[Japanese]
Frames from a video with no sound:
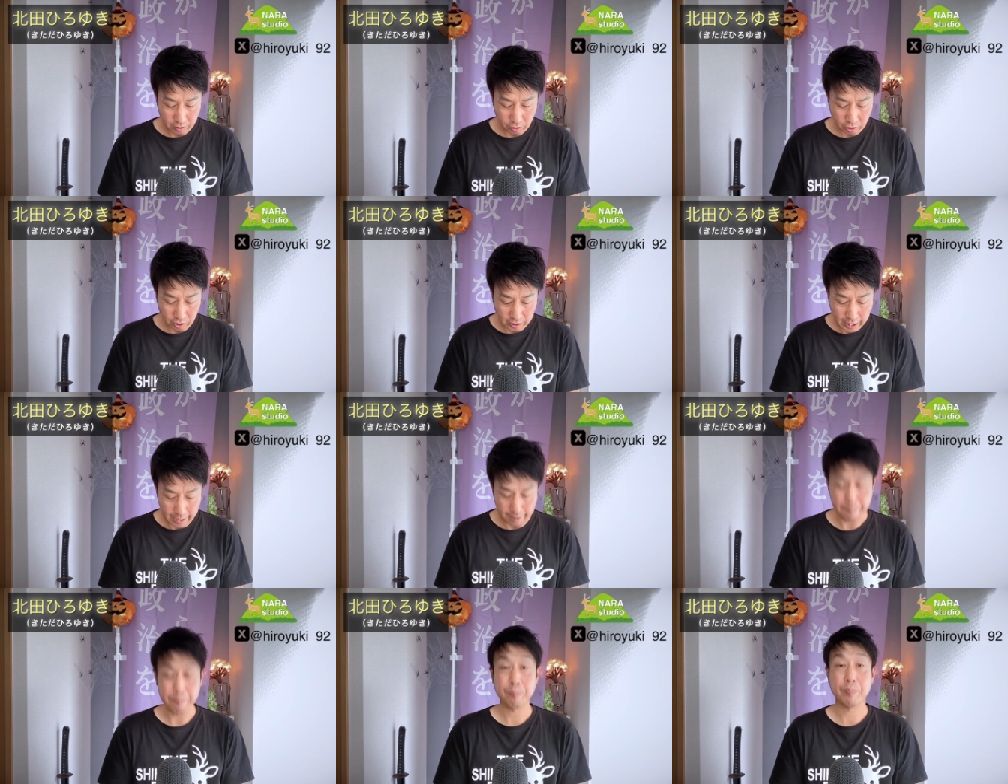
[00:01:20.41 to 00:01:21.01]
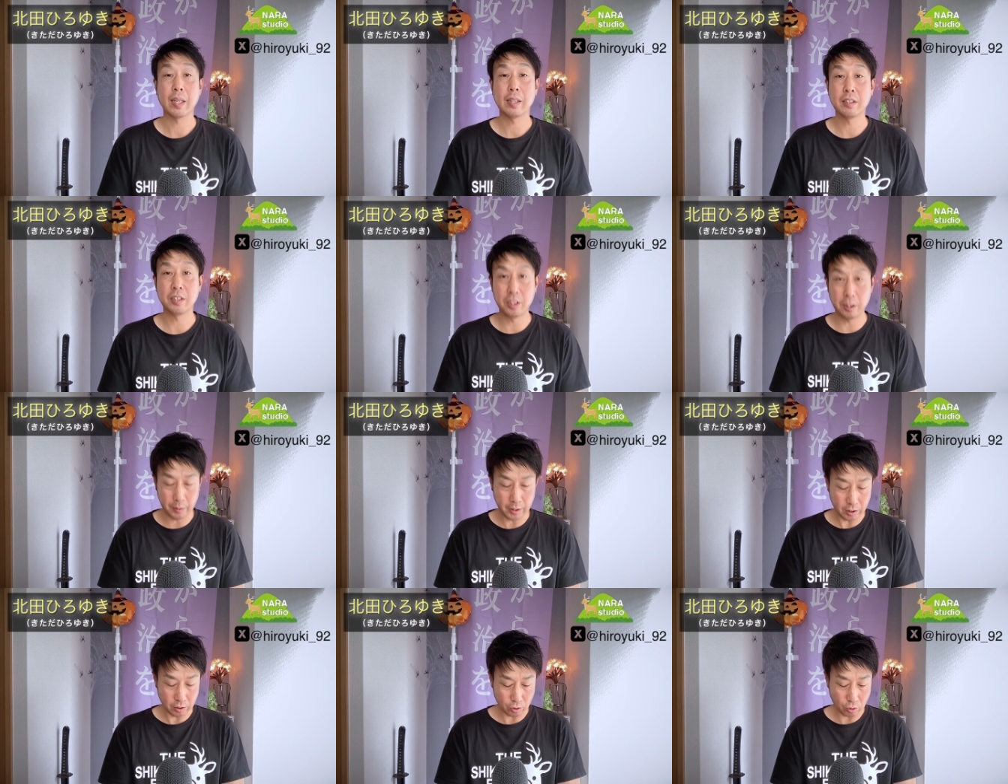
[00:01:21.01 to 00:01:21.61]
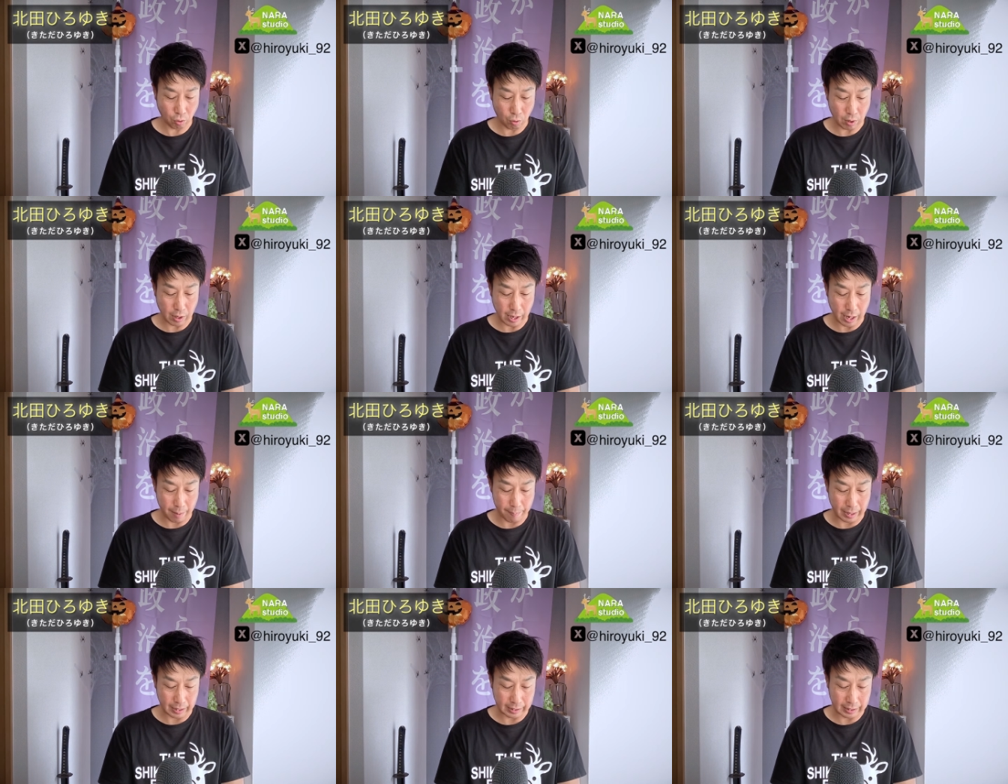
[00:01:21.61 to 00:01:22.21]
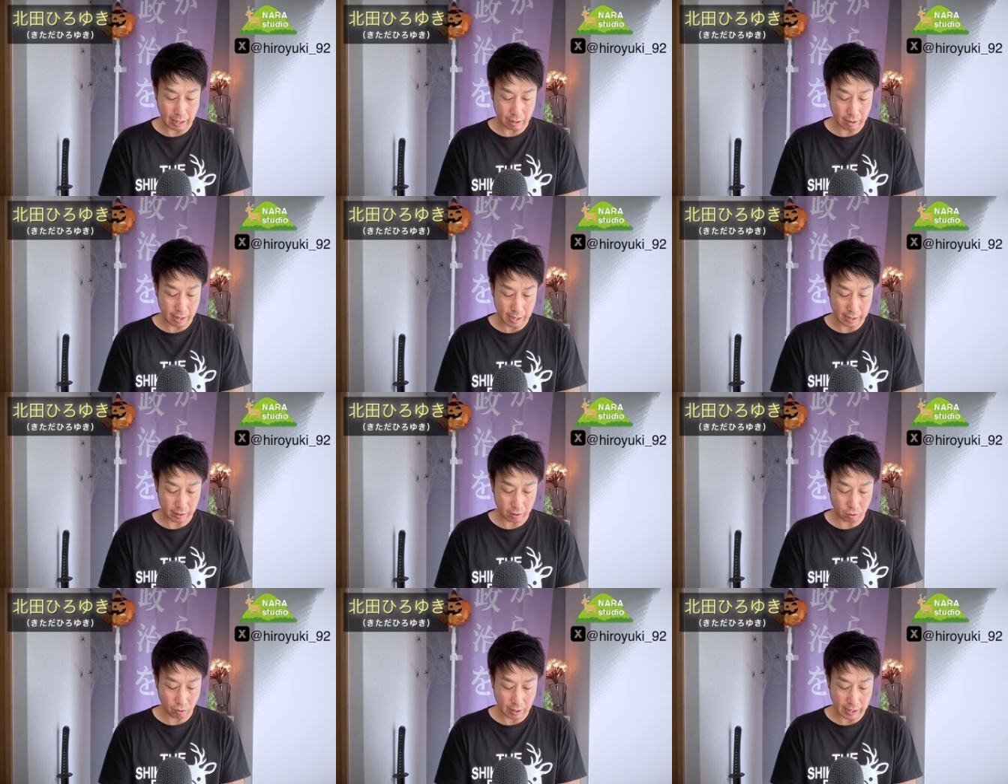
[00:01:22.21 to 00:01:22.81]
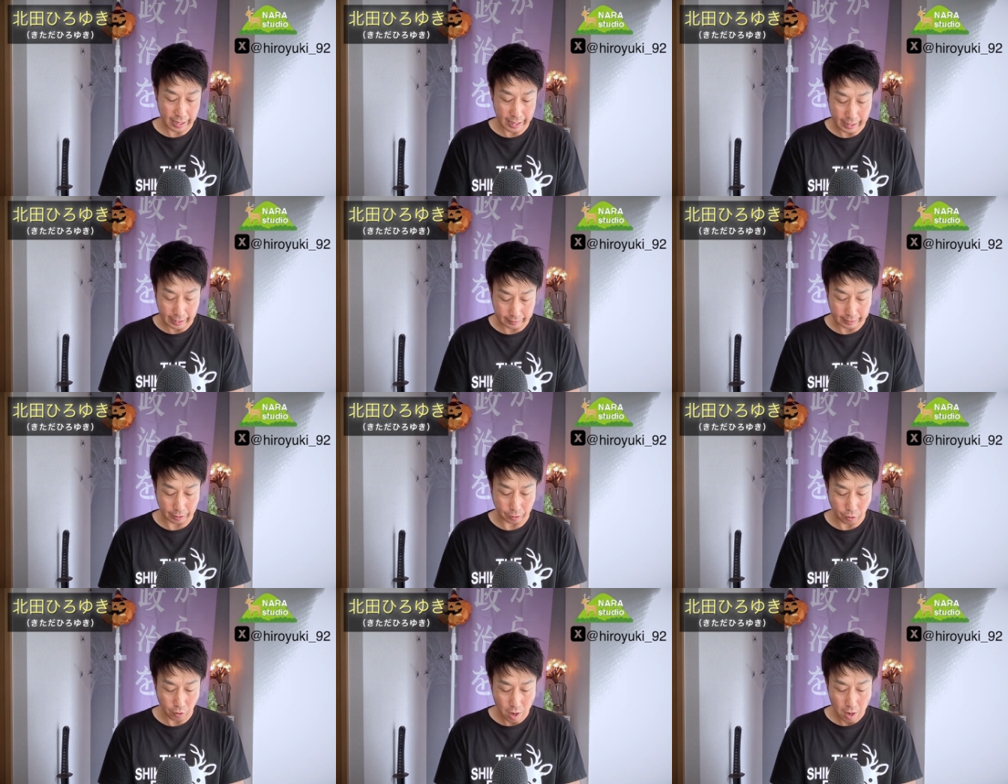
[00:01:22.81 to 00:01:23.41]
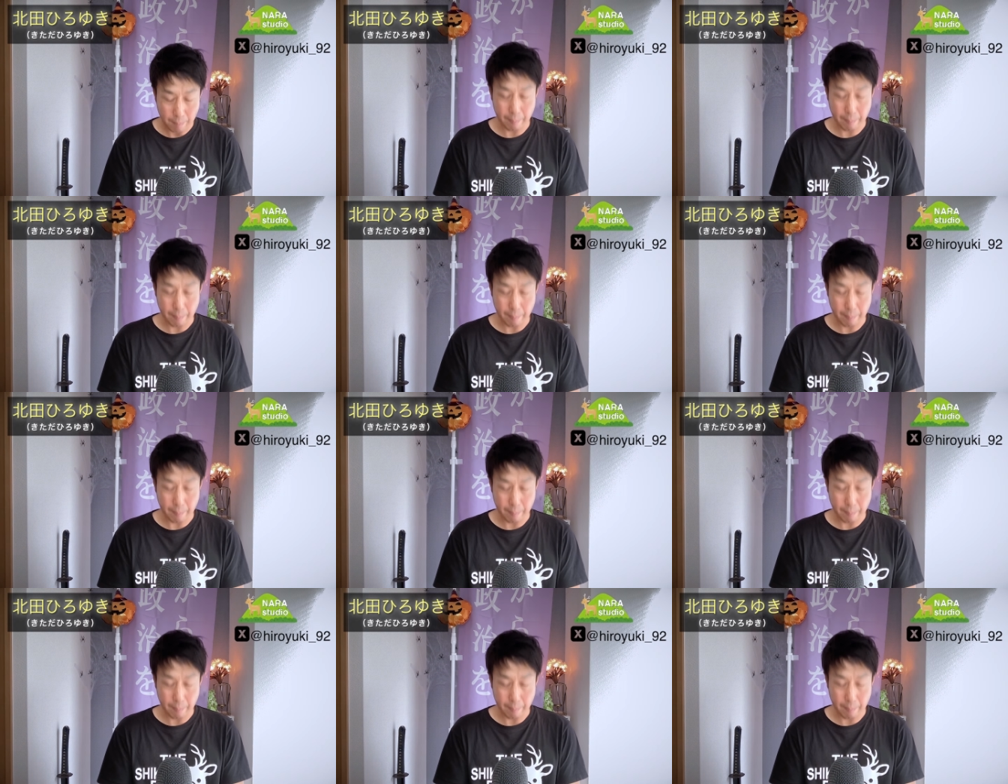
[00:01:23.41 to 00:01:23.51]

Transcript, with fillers: そして、自民党から全く反応がなかったと。